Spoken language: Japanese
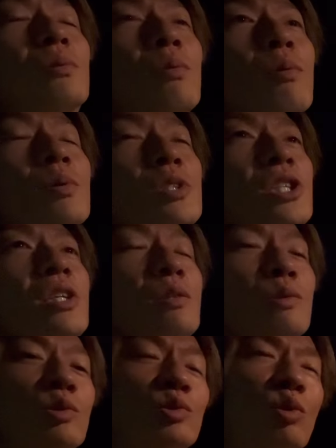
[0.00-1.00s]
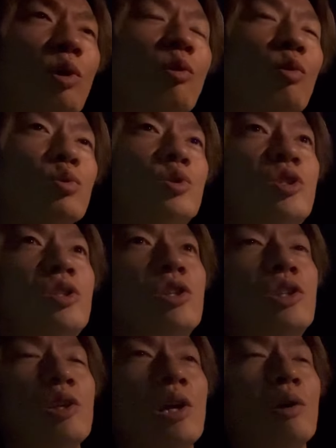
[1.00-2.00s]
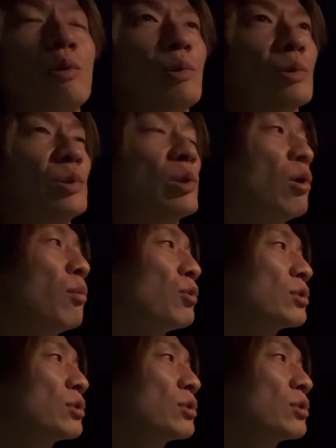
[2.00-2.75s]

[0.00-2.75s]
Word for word: と仁君とかこっちに来なよって思っ